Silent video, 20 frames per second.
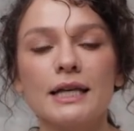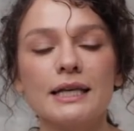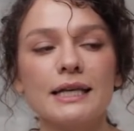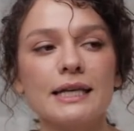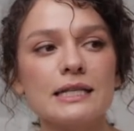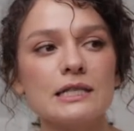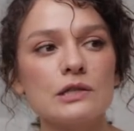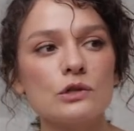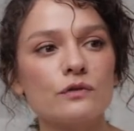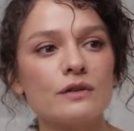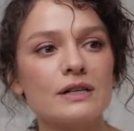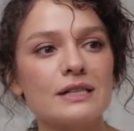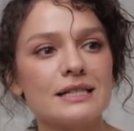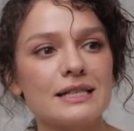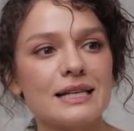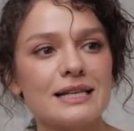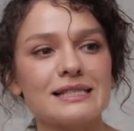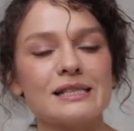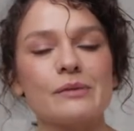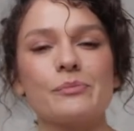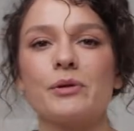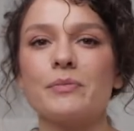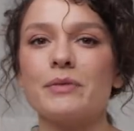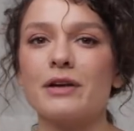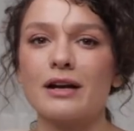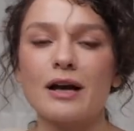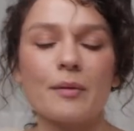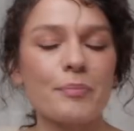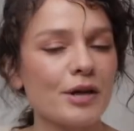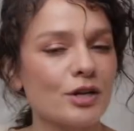Если у вас есть,
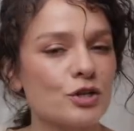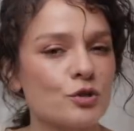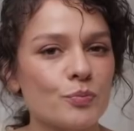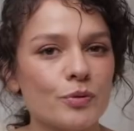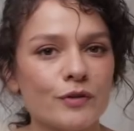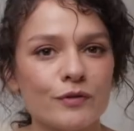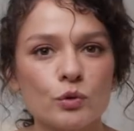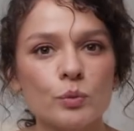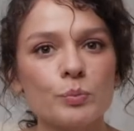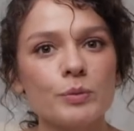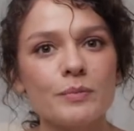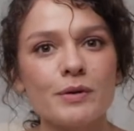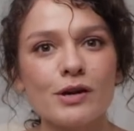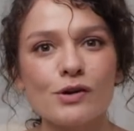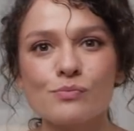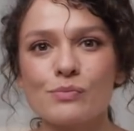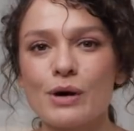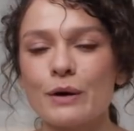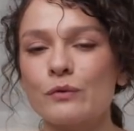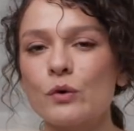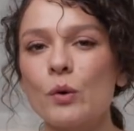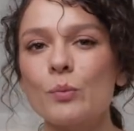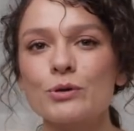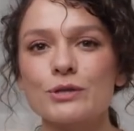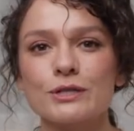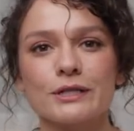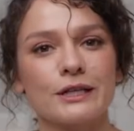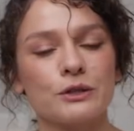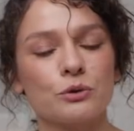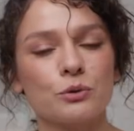например, опять же, приведу пример моего
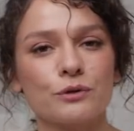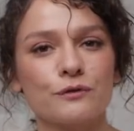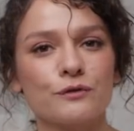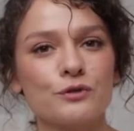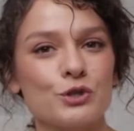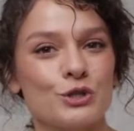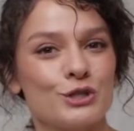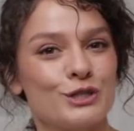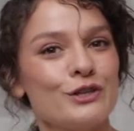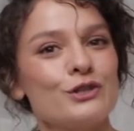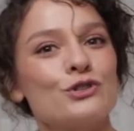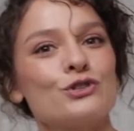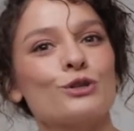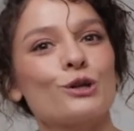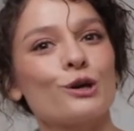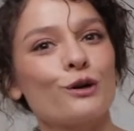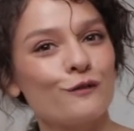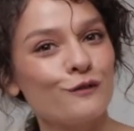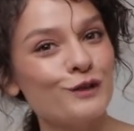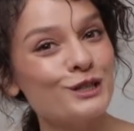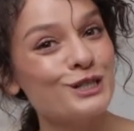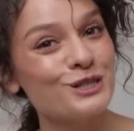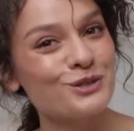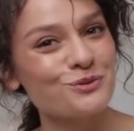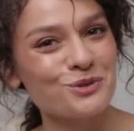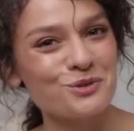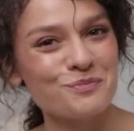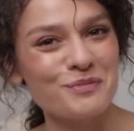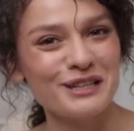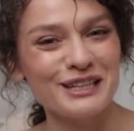образа, который вы частично
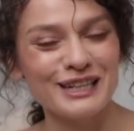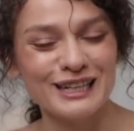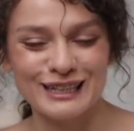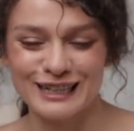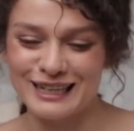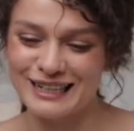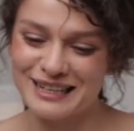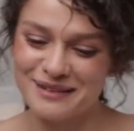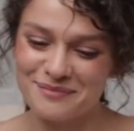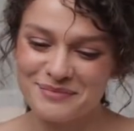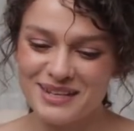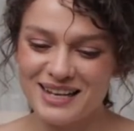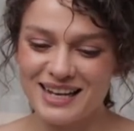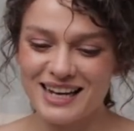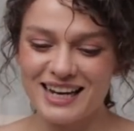видите у себя на экране.